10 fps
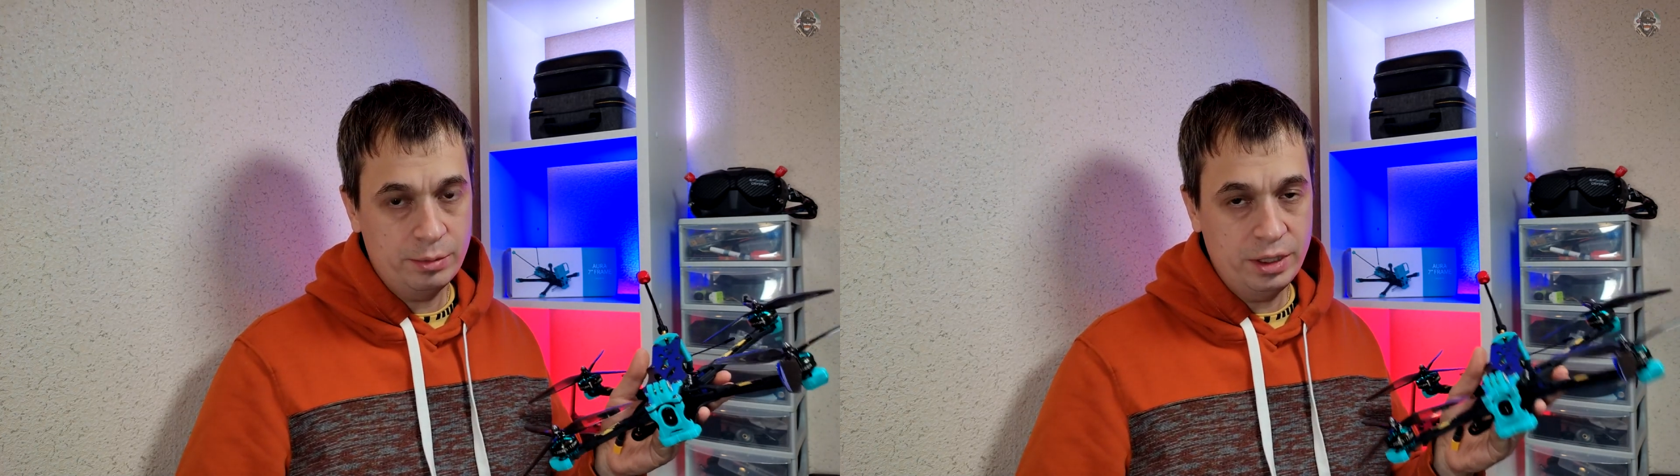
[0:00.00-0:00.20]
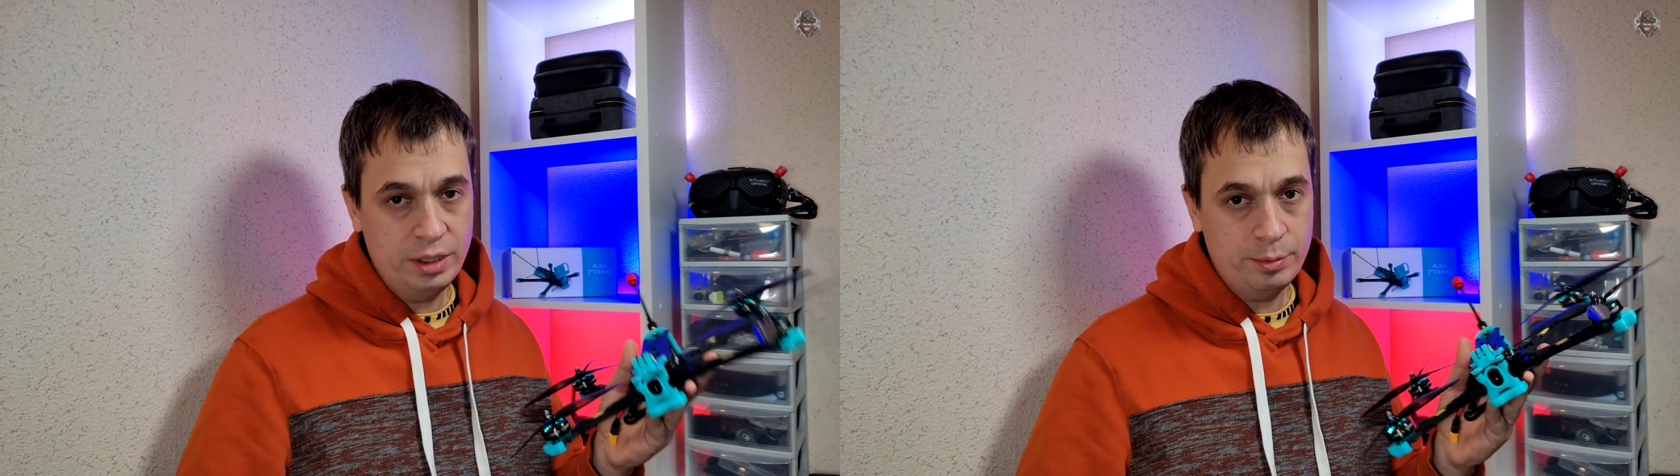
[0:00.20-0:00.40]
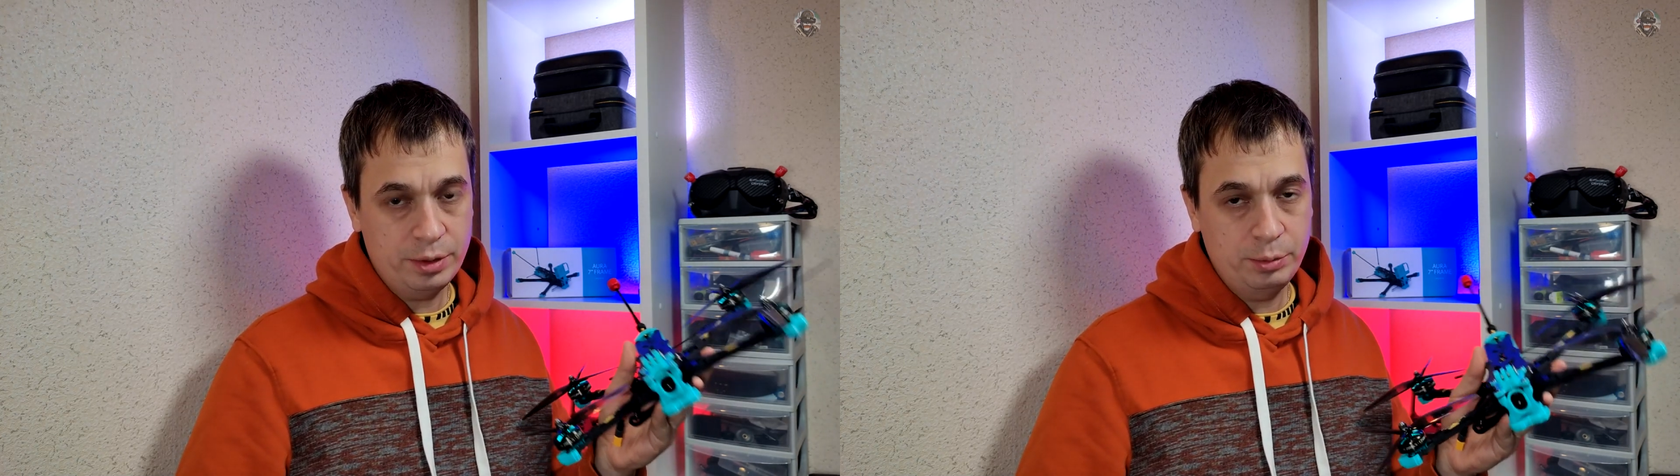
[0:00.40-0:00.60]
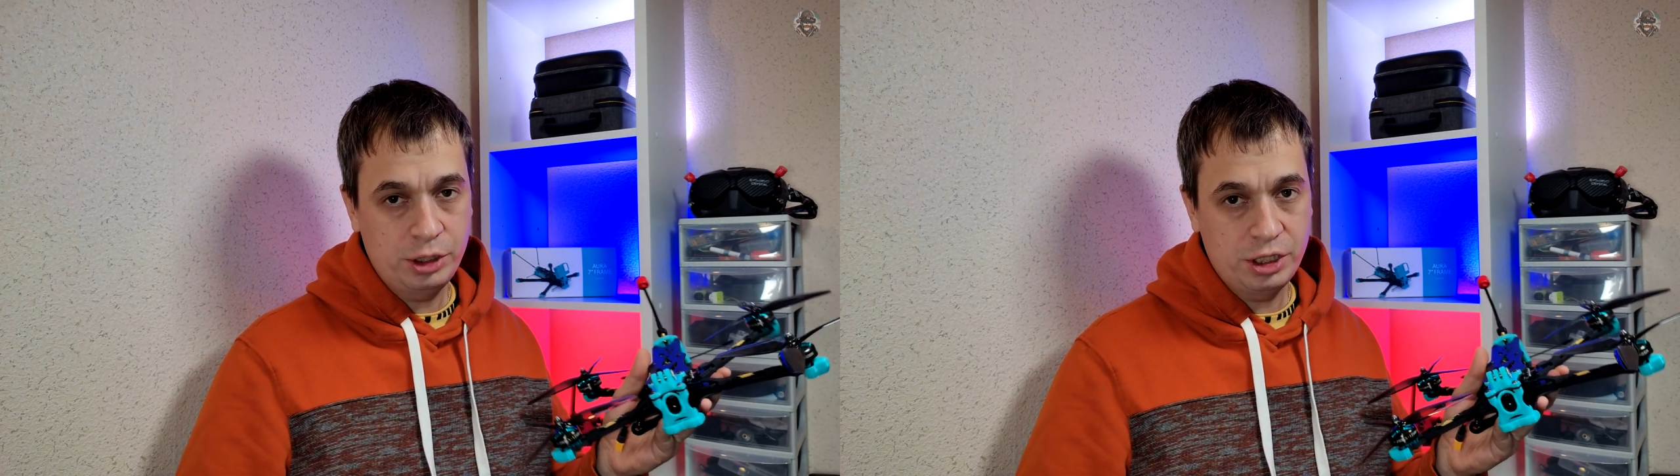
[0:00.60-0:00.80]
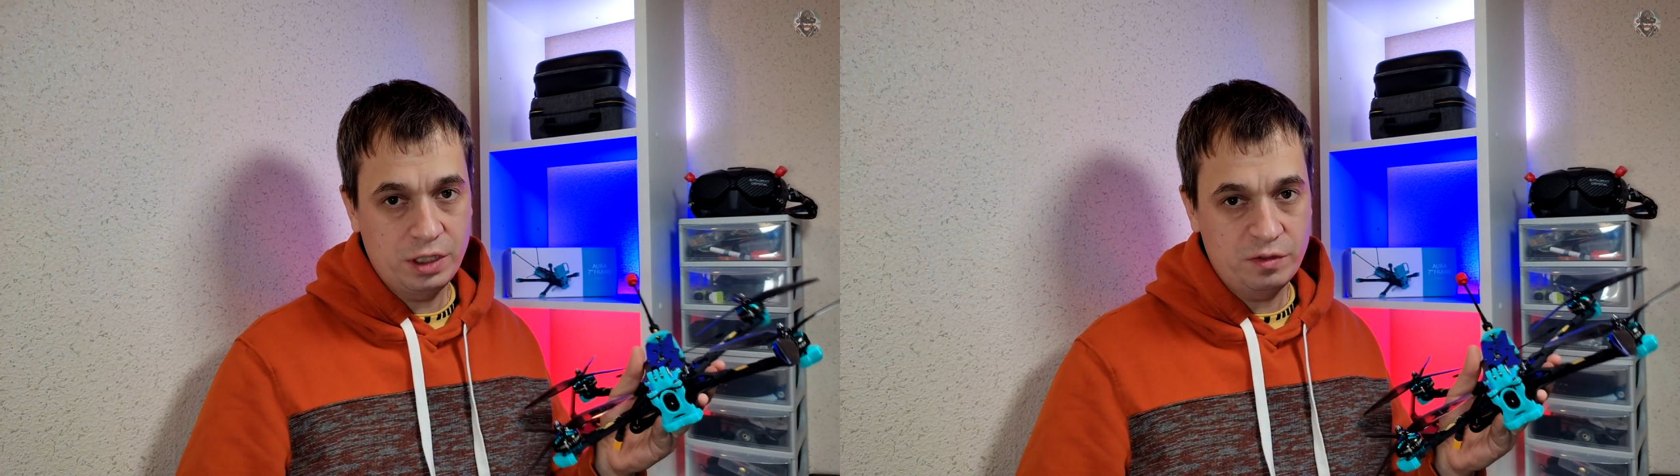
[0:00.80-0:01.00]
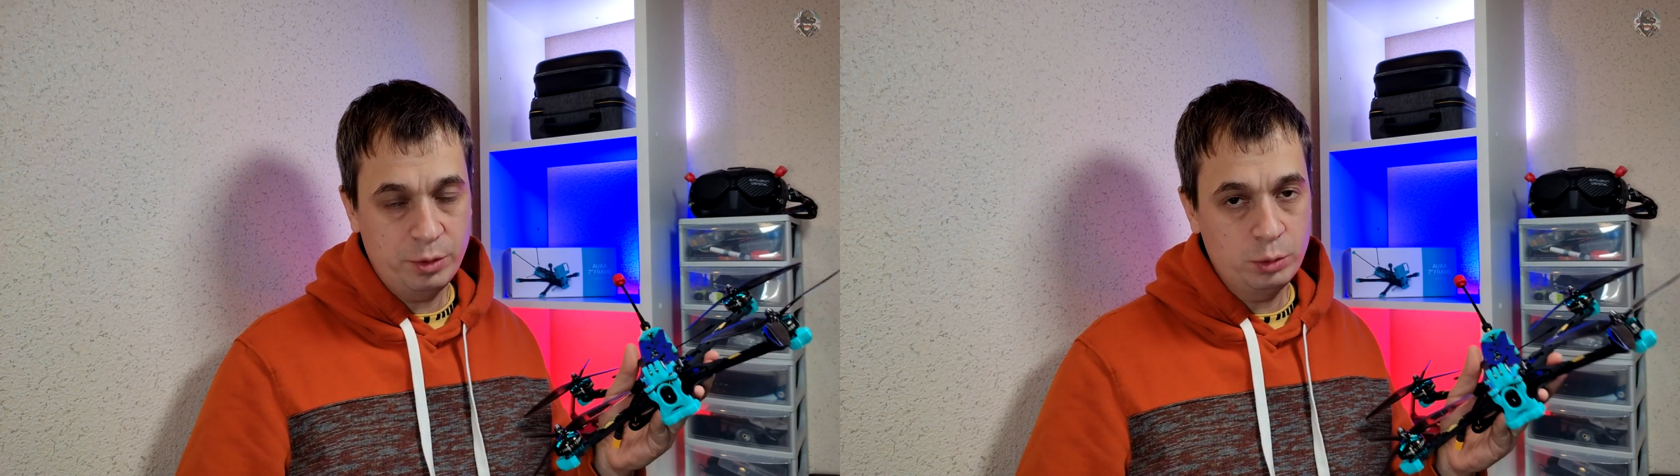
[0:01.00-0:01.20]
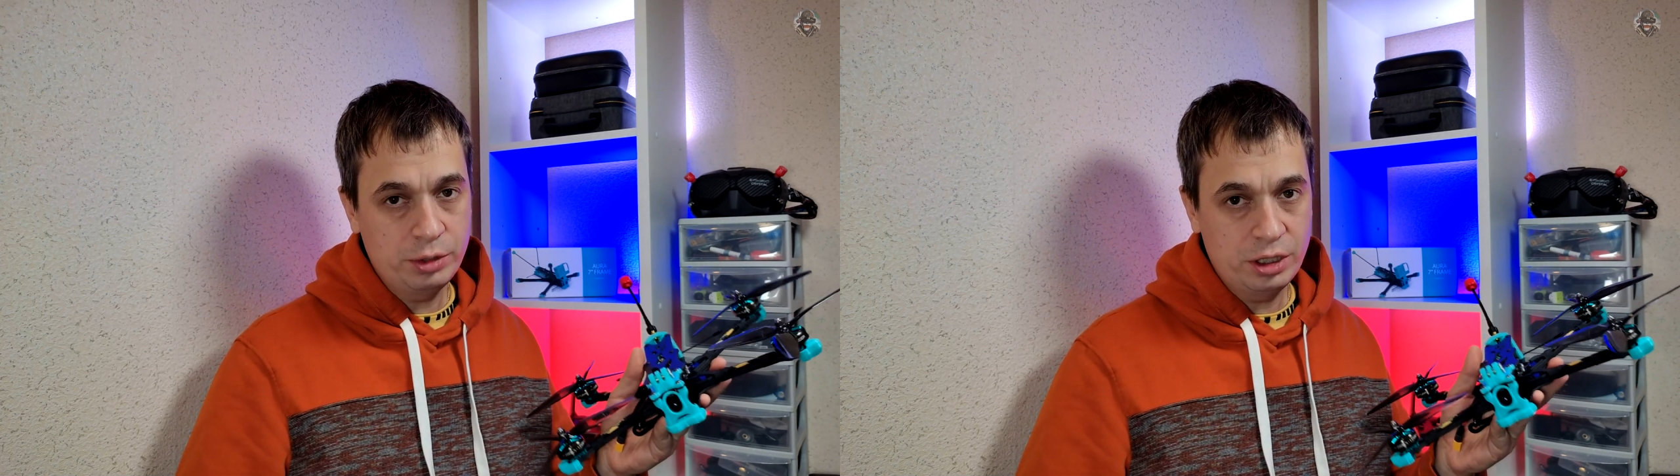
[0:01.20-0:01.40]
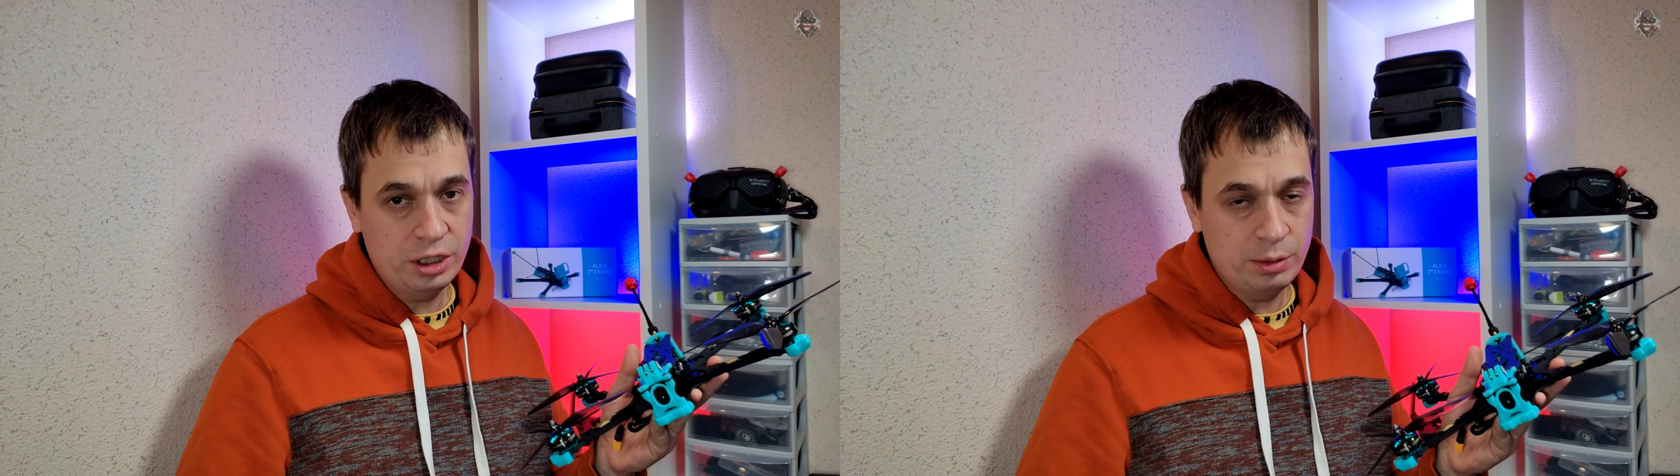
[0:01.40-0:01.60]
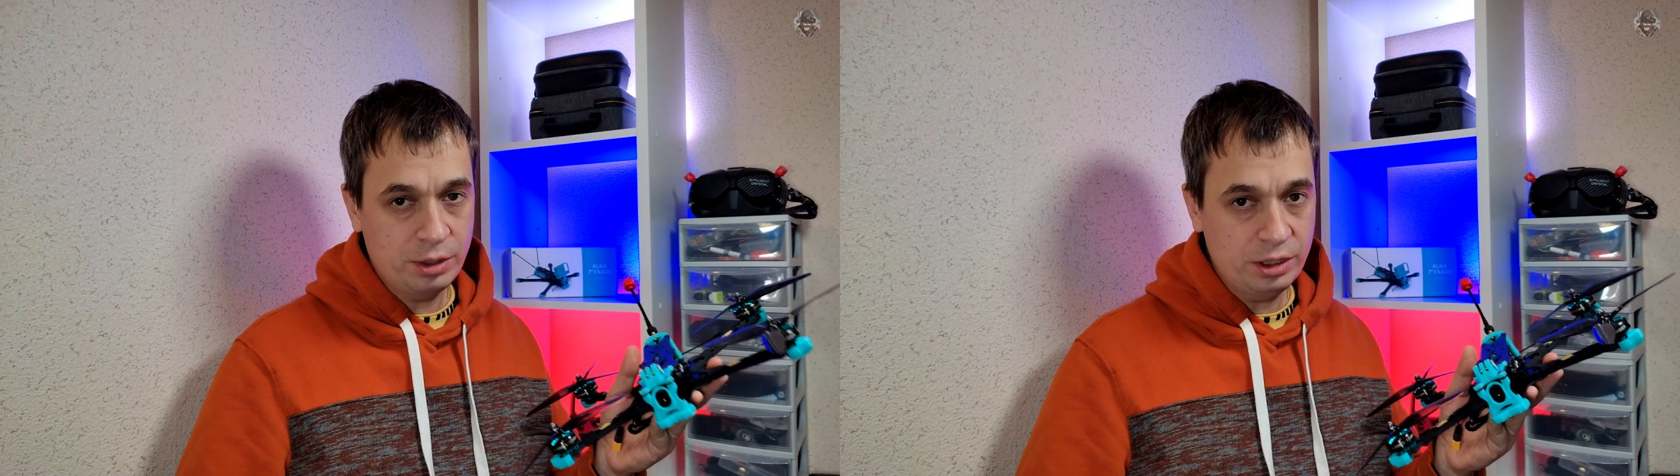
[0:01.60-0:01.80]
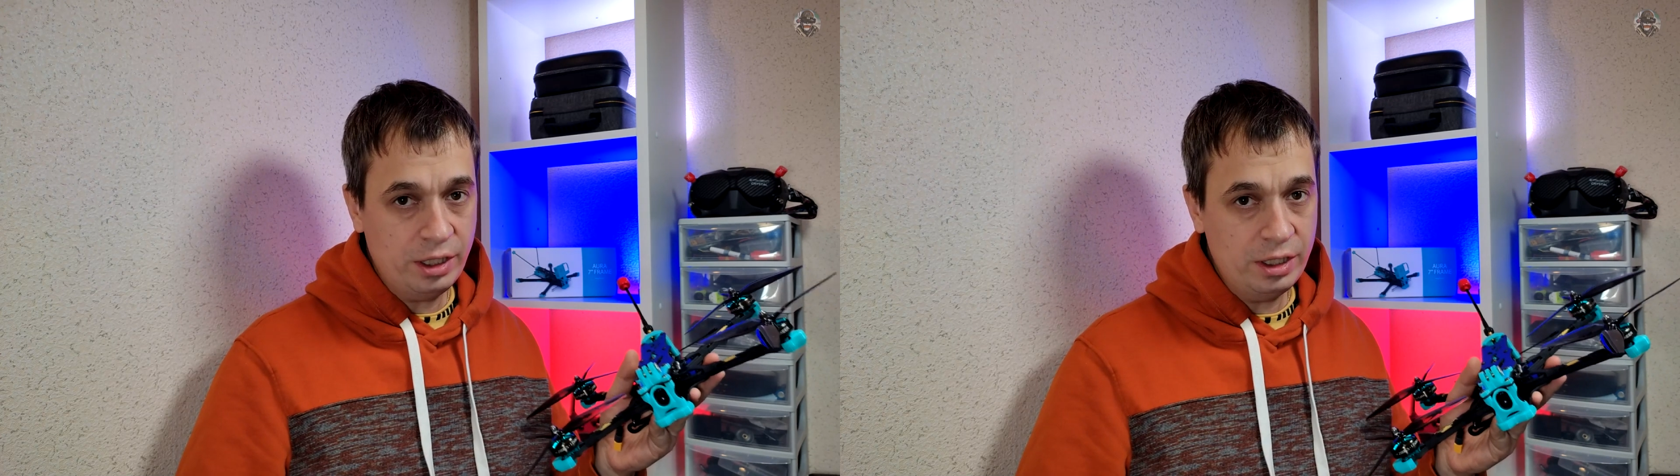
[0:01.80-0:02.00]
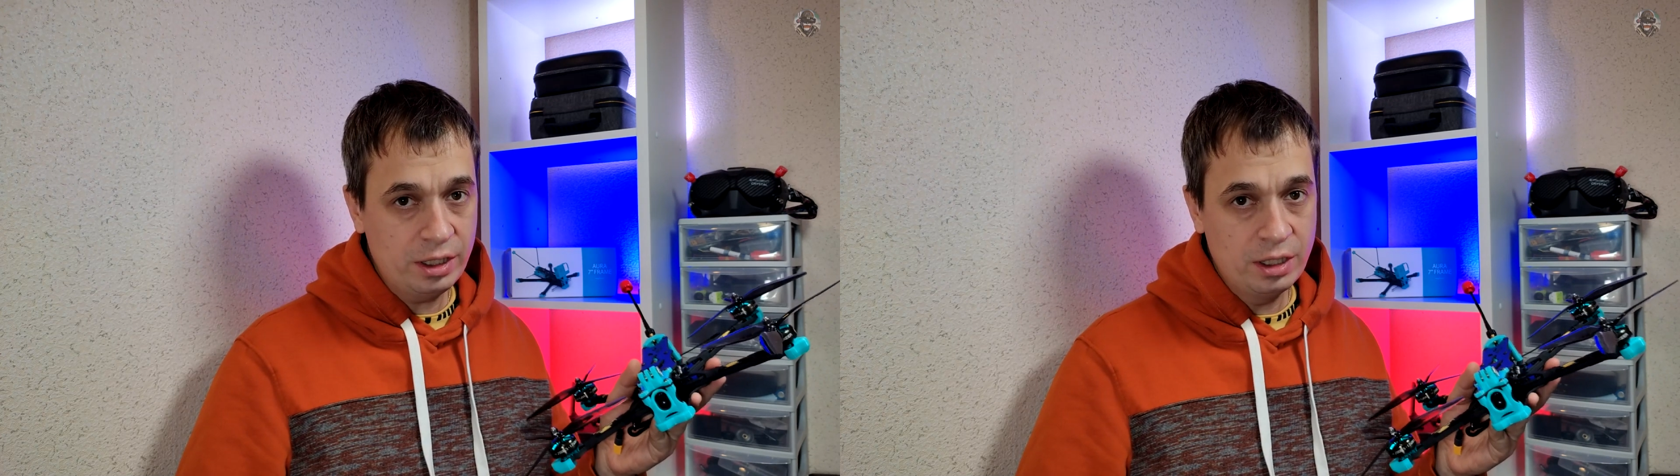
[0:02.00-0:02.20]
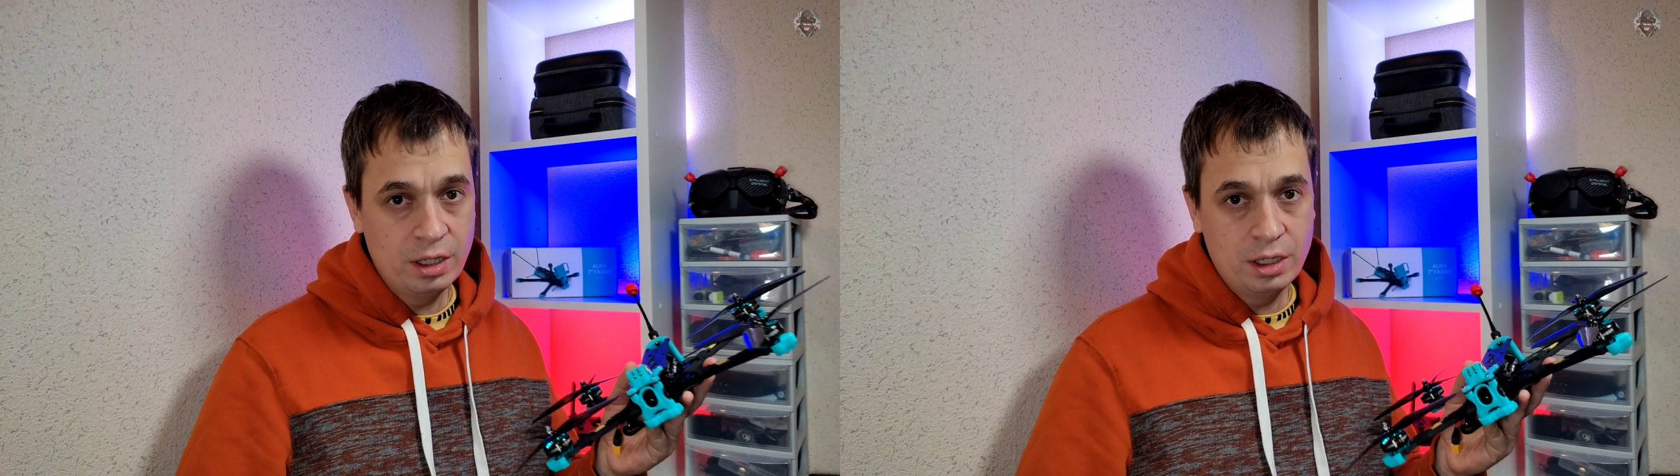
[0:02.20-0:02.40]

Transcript: мои подписчики в моем телеграм-канале.